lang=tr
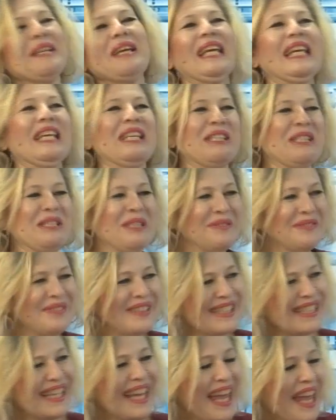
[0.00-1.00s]

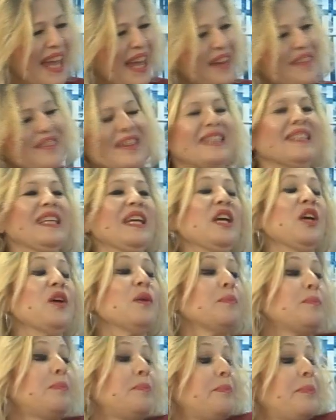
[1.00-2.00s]
iznimiz? Evet.
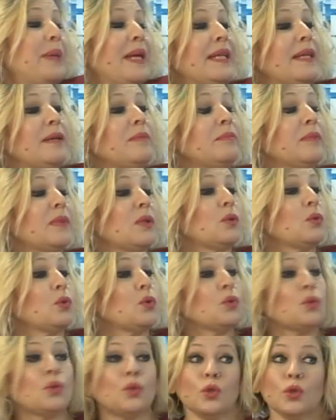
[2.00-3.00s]
Benim
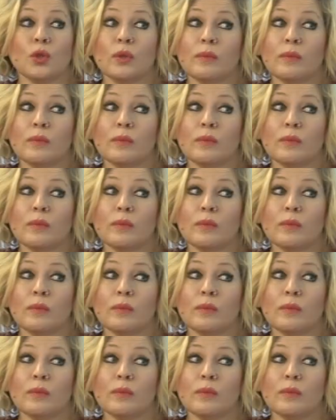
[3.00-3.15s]
unuttuğum